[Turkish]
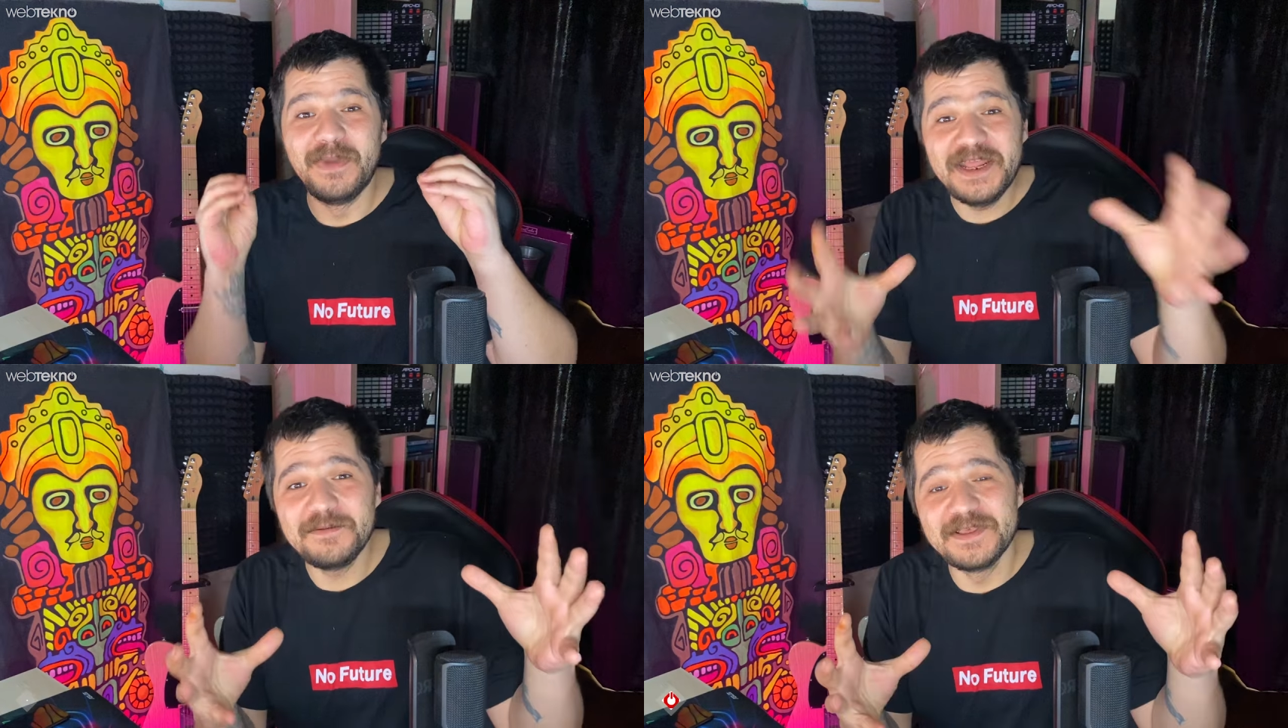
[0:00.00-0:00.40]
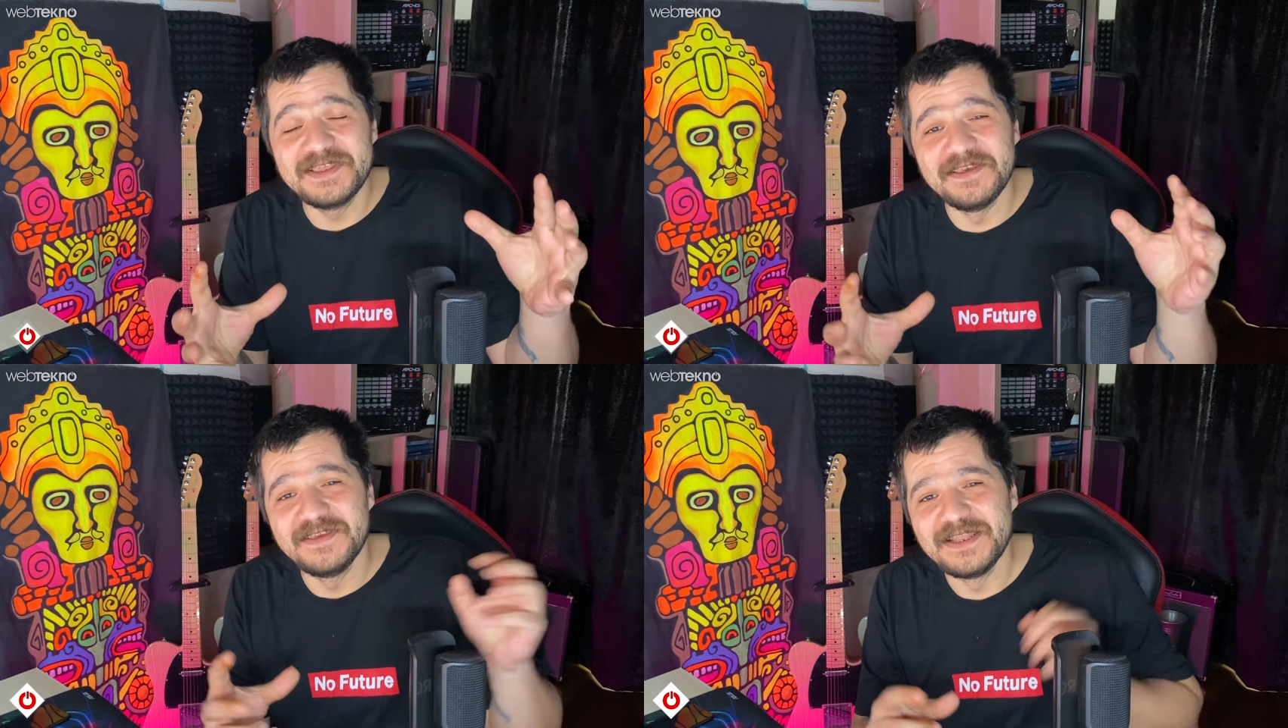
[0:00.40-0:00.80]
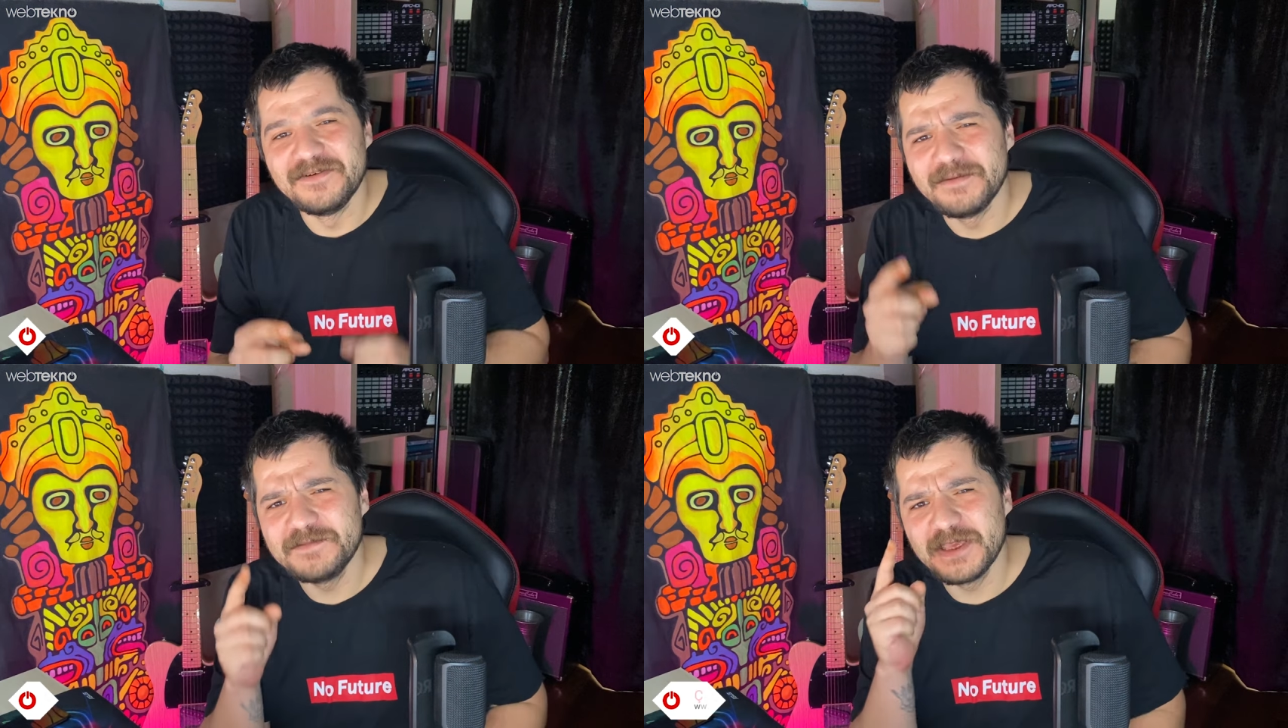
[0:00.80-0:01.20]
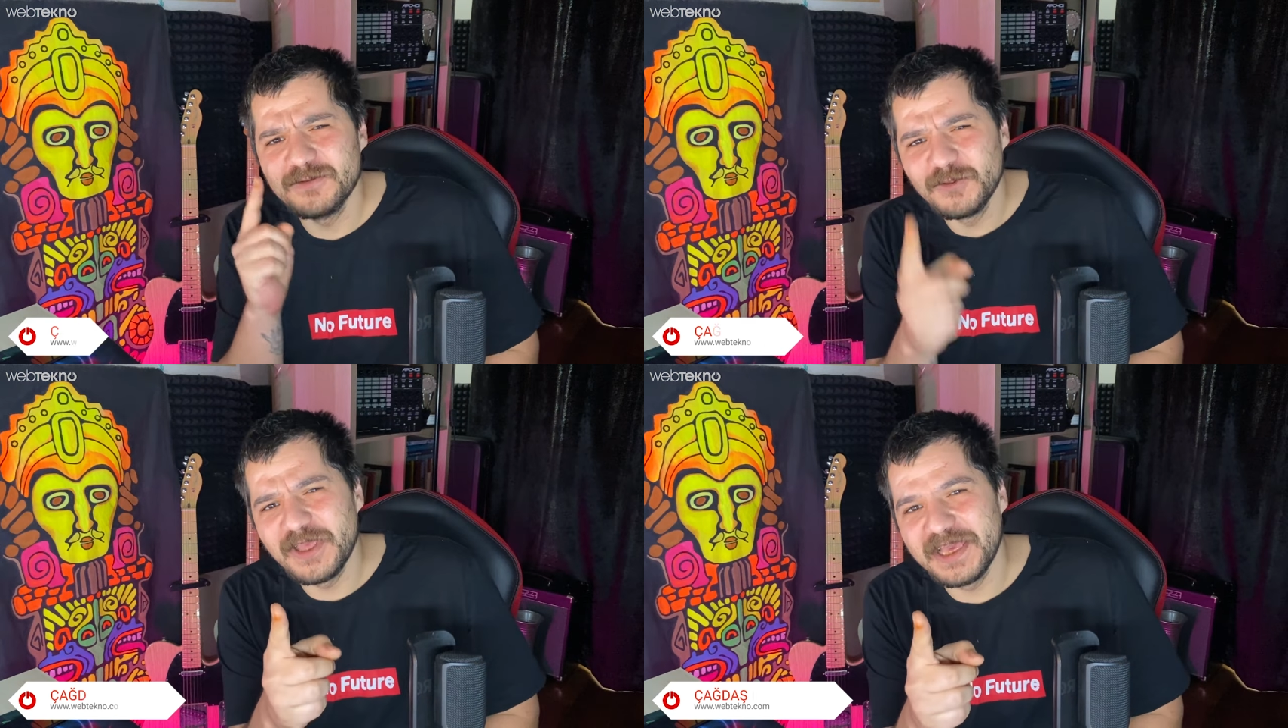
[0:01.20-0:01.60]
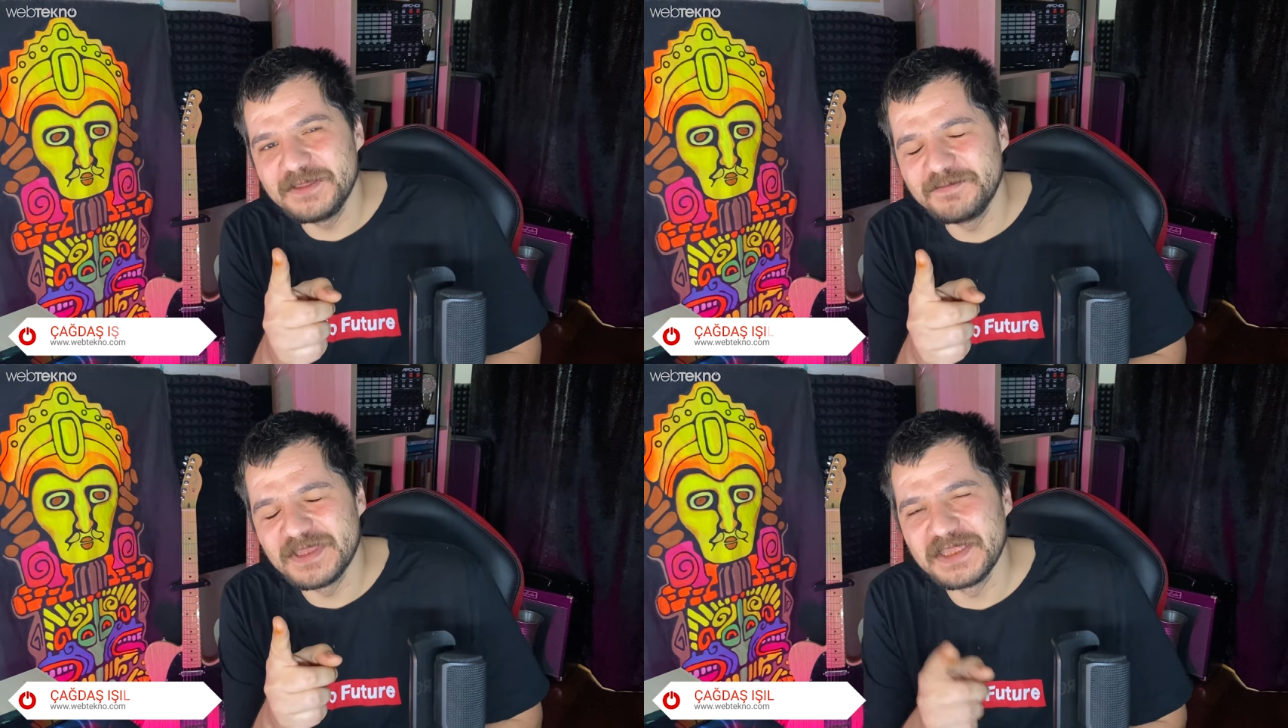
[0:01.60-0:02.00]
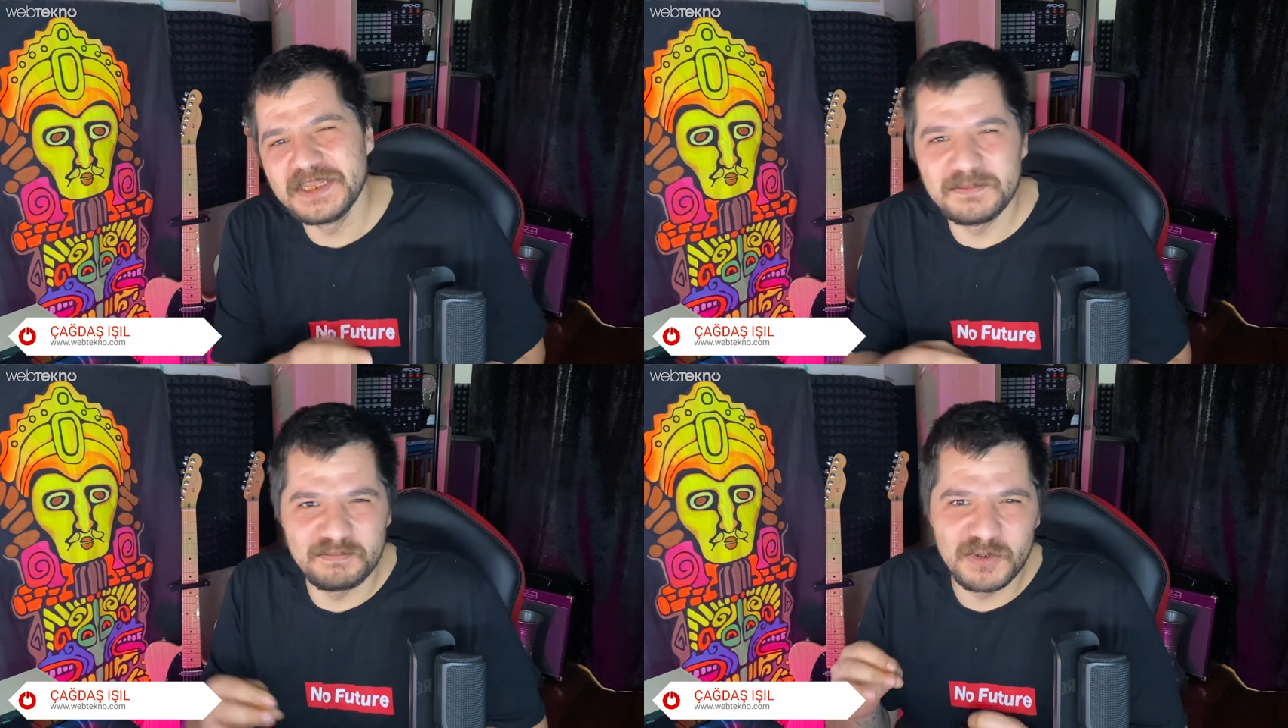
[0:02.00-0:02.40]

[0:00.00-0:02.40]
Merhaba sevgili Web Tekno takipçileri.